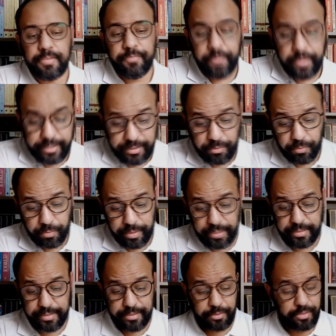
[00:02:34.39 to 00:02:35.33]
Foi assim que eu
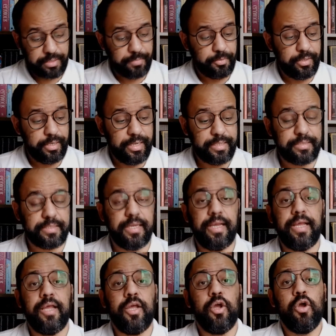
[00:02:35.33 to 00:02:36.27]
conheci esse escritor japonês.
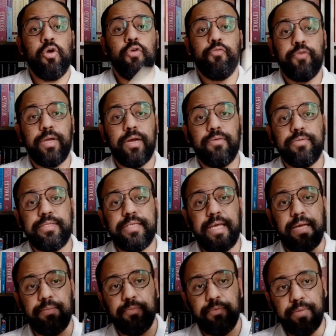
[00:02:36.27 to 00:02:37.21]
Fui a um
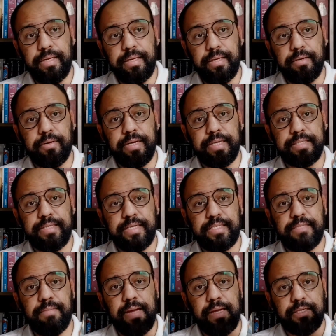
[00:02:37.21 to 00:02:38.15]
sebo e,
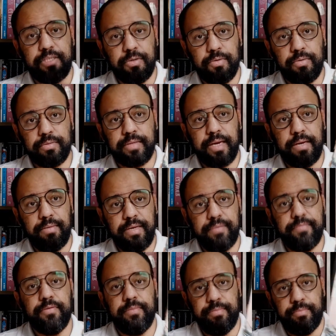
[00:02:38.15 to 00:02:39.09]
coincidentemente, encontrei um
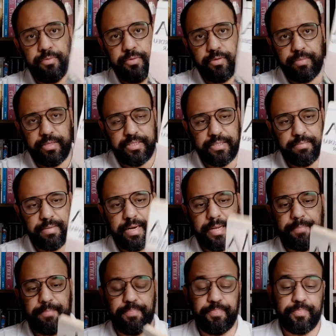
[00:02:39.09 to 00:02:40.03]
livro do Mishima
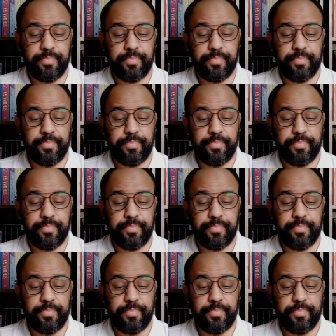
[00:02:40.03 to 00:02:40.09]
lá.